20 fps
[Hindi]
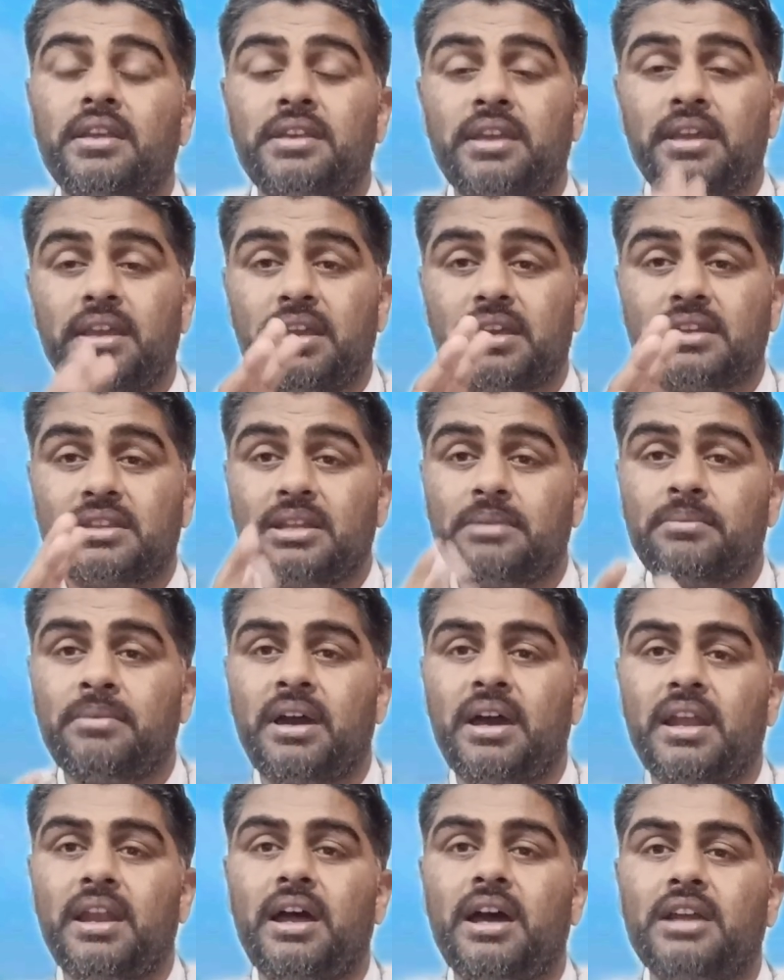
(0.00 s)
कि एकदम
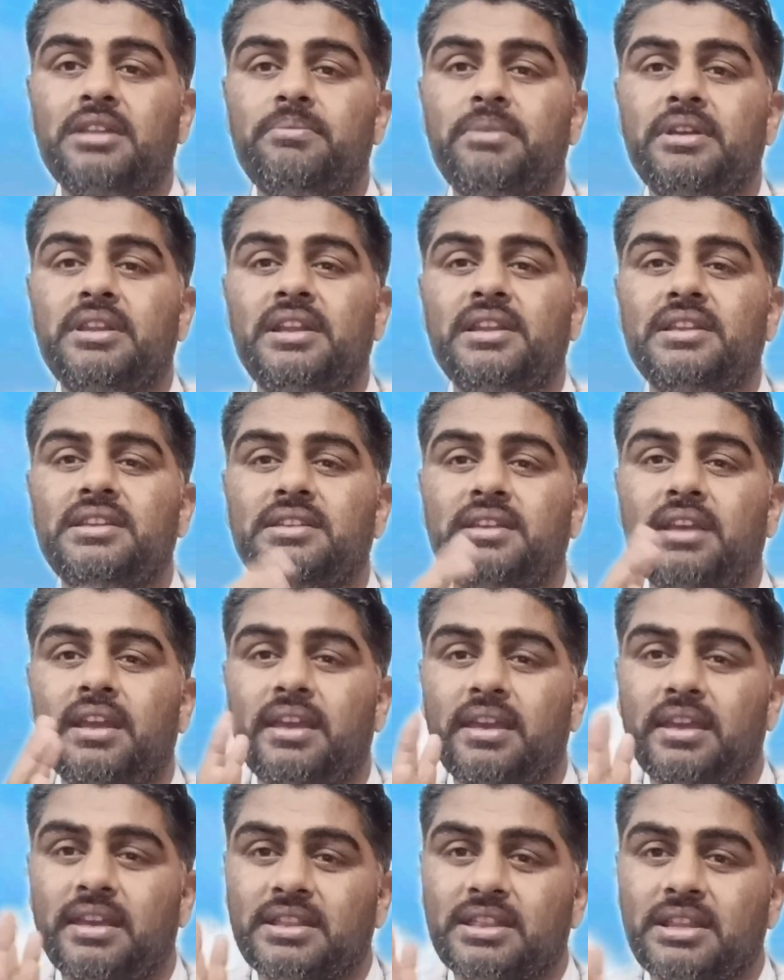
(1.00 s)
हालात बदल दिए
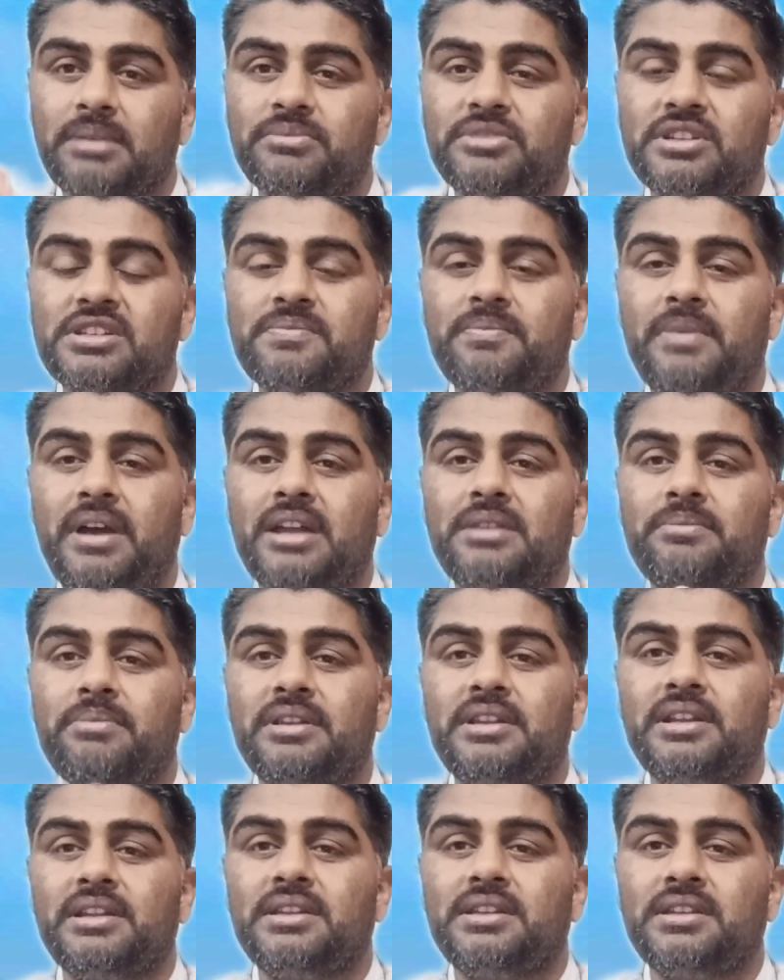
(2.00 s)
एकदम जज्बात
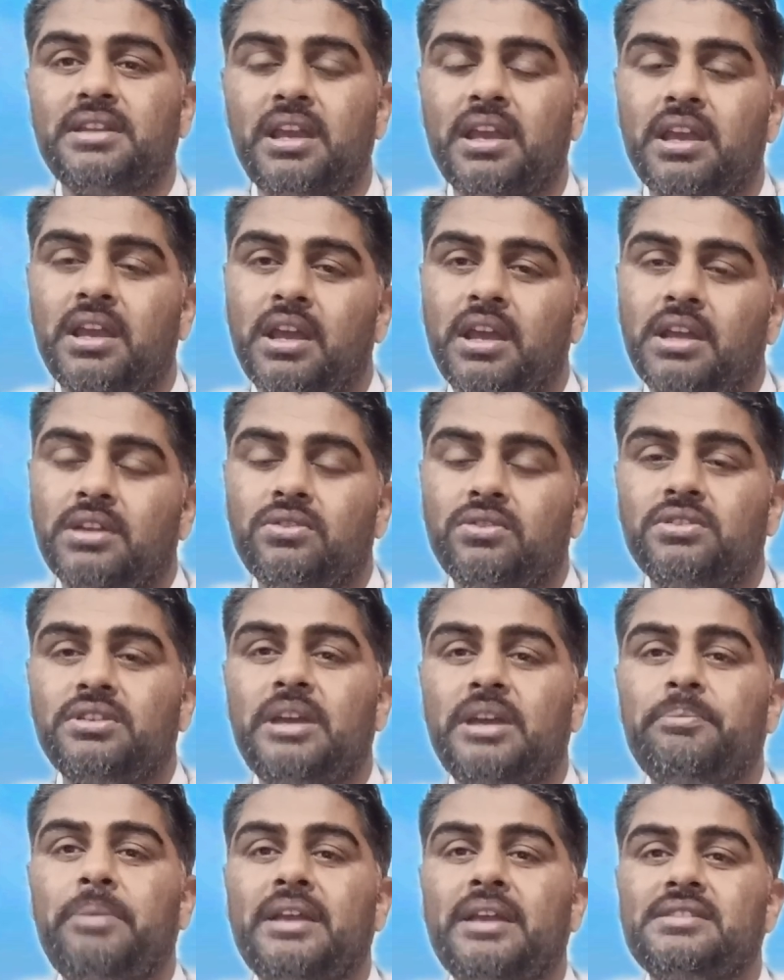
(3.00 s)
बदल दिए तो
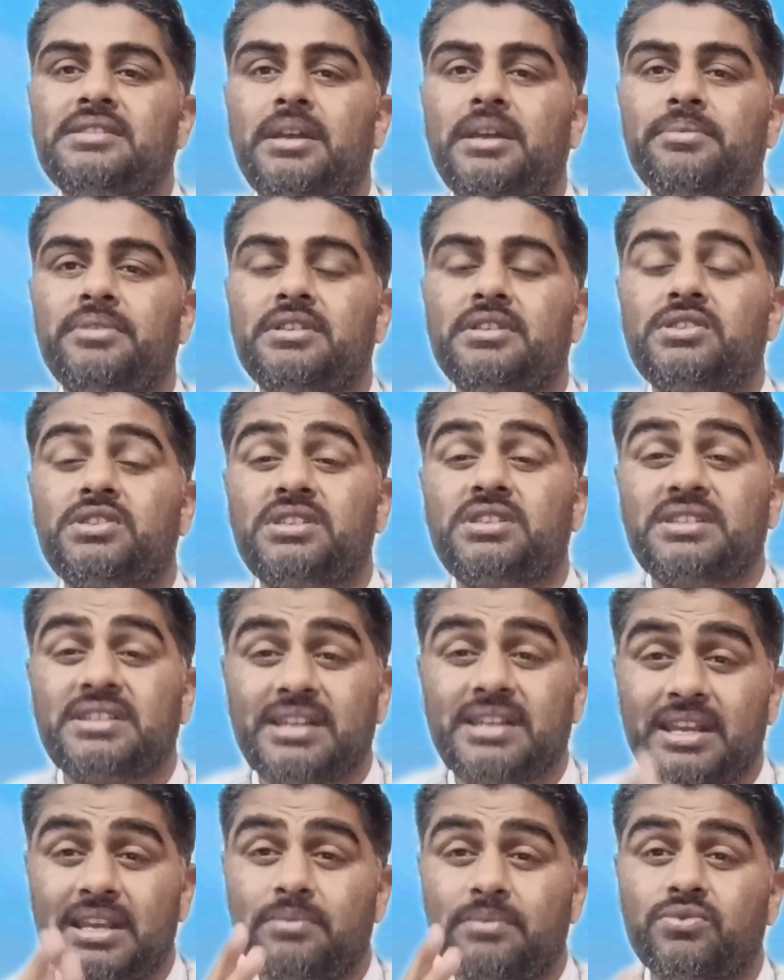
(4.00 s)
या भाई साहब ये
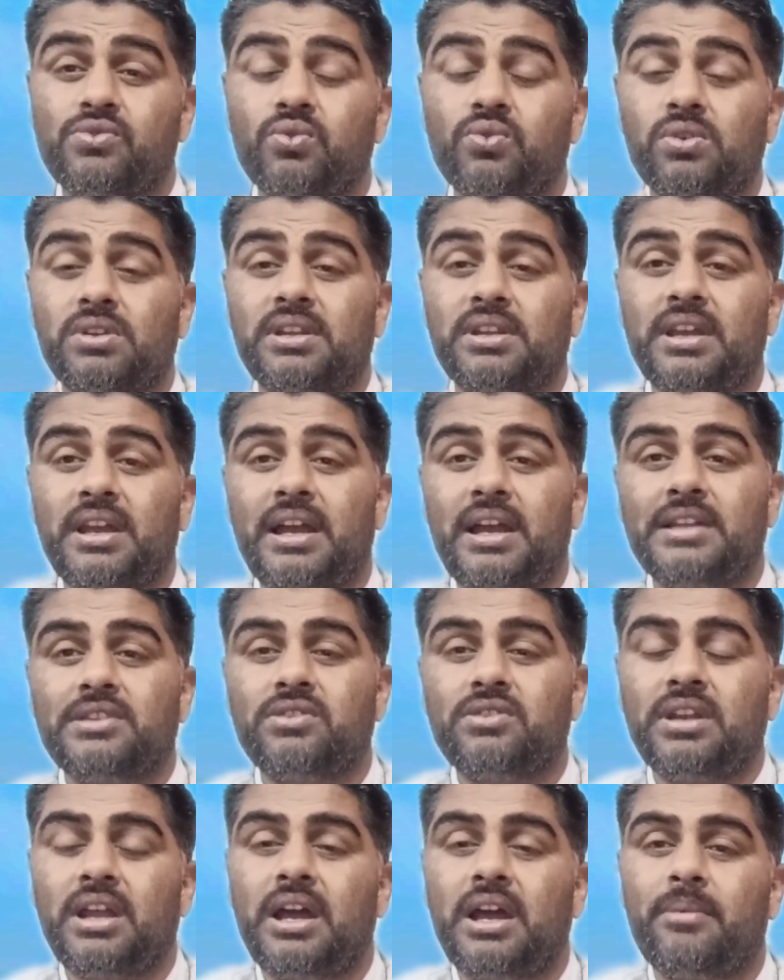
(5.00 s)
सेम सूरत हाल
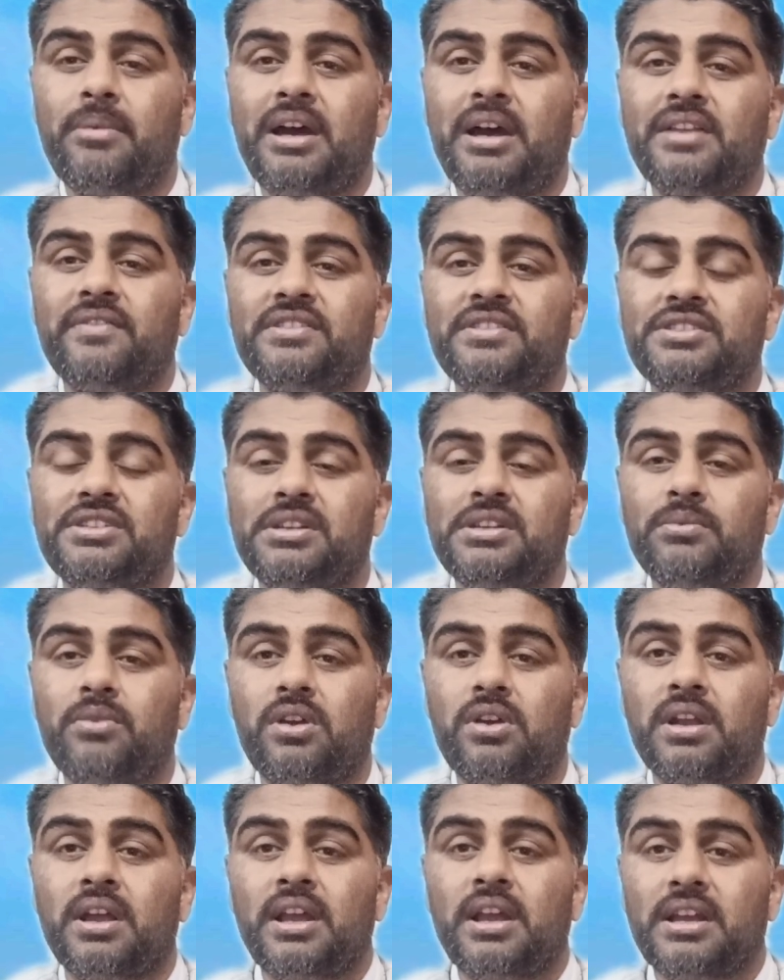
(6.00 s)
जो है ना अमाद वसीम
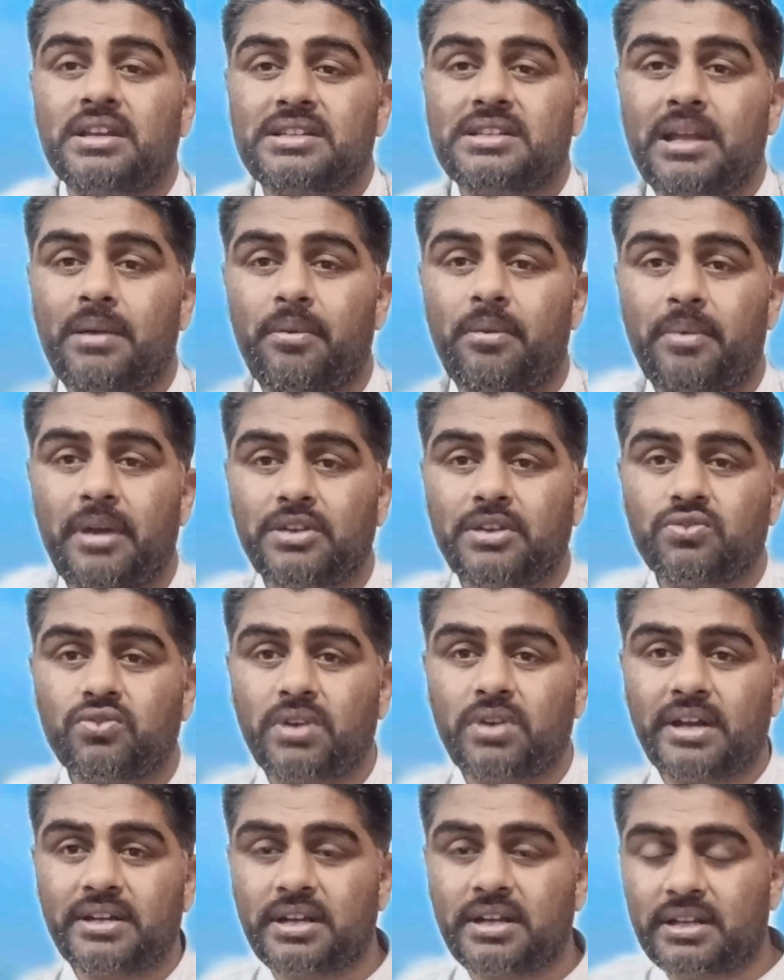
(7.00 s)
और इस्लामाबाद
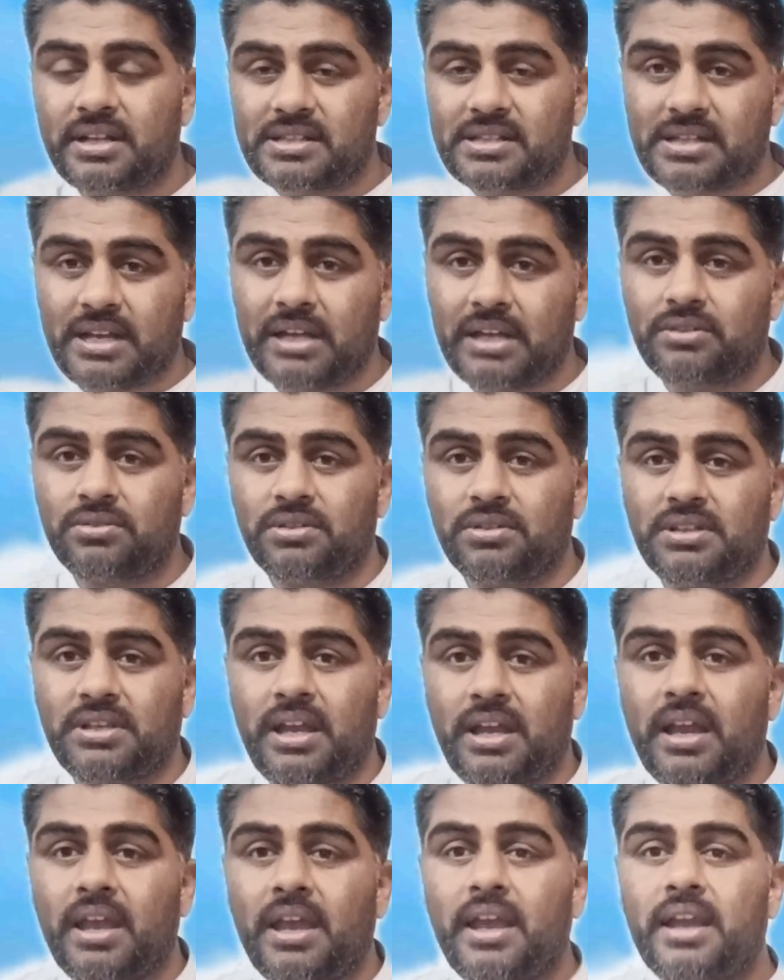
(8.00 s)
यूनाइटेड के साथ हुई
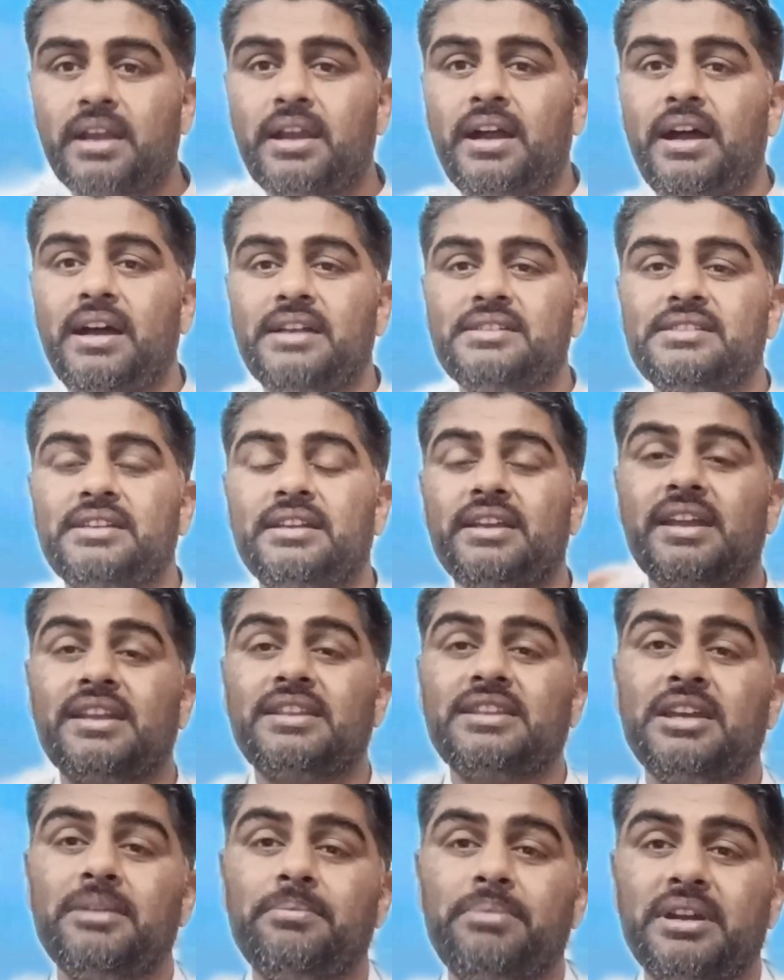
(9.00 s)
है कहाँ से
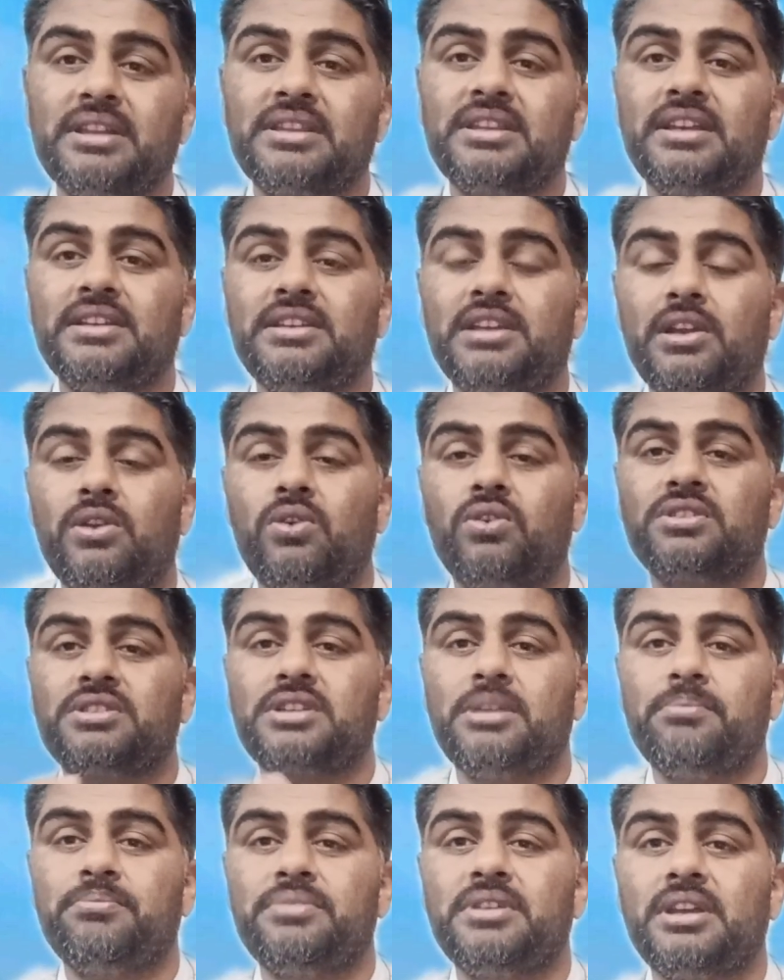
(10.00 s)
गिरते पड़ते ये लोग
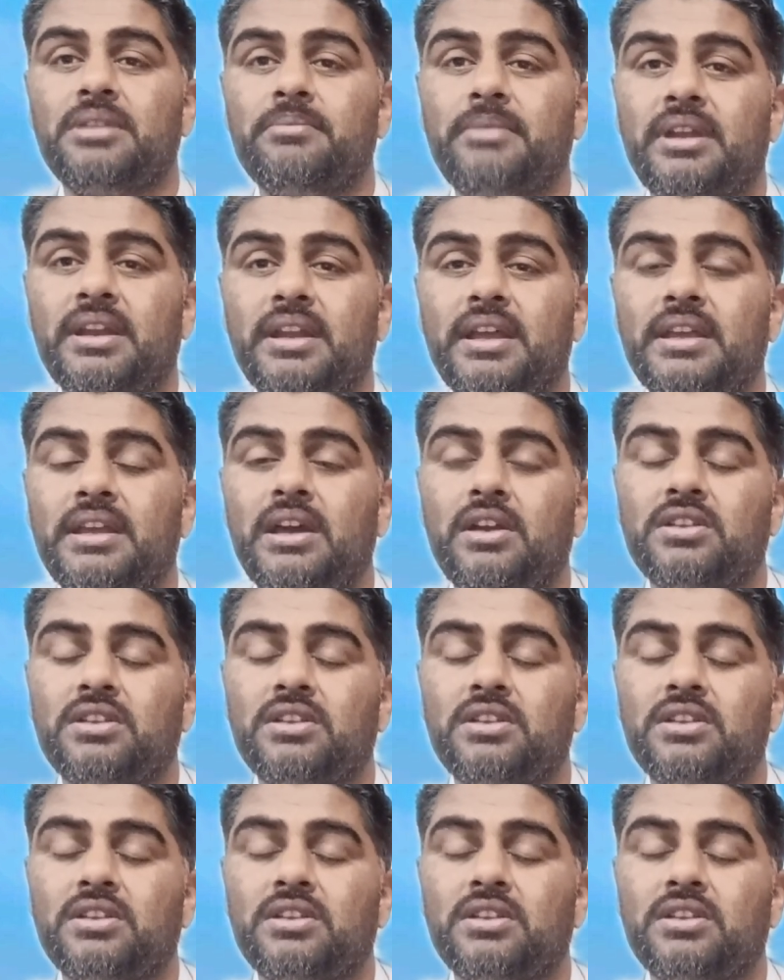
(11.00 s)
चैम्पियन बन गए हैं